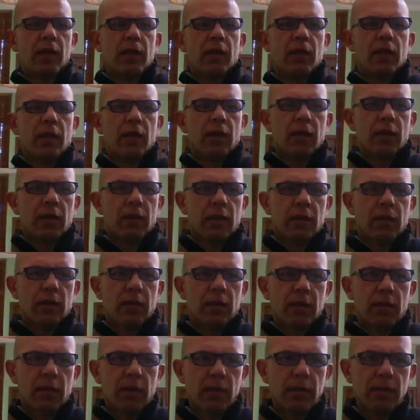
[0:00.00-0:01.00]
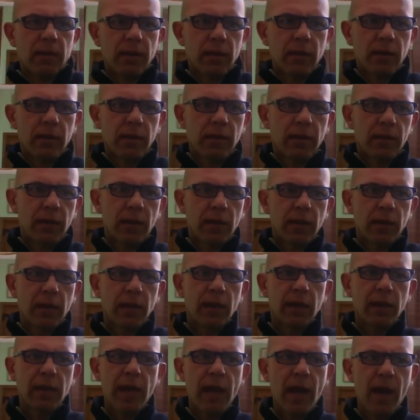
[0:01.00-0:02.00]
che abbia mantenuto il contatto con
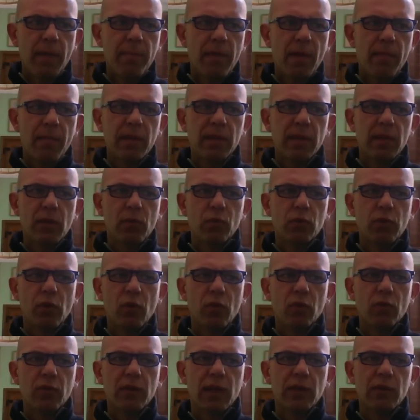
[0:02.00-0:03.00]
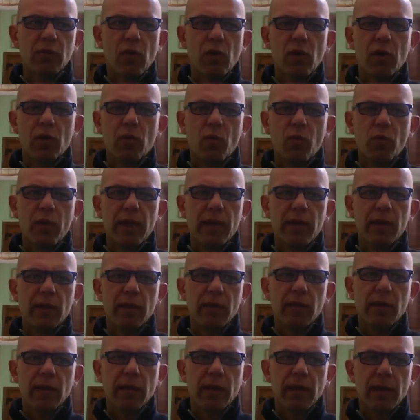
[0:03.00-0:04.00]
alcuni frequentatori del
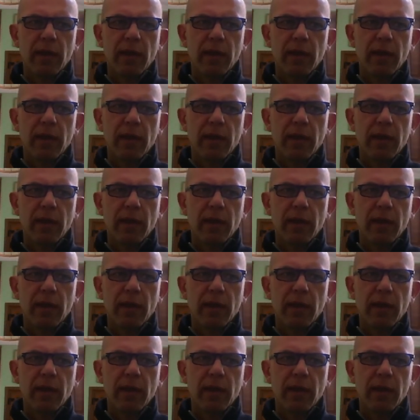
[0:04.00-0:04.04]
corso.